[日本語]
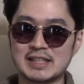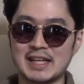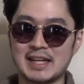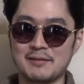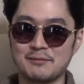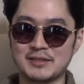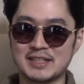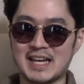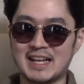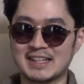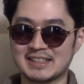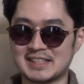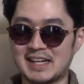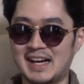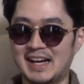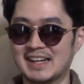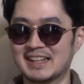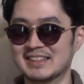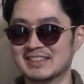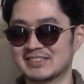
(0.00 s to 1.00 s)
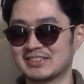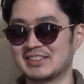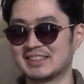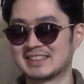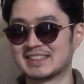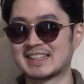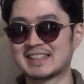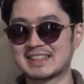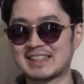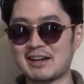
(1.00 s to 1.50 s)
てみたいなさ、それ
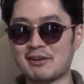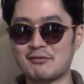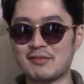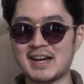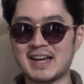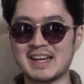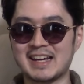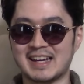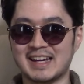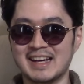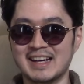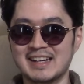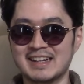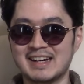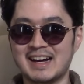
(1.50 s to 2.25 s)
絶対お前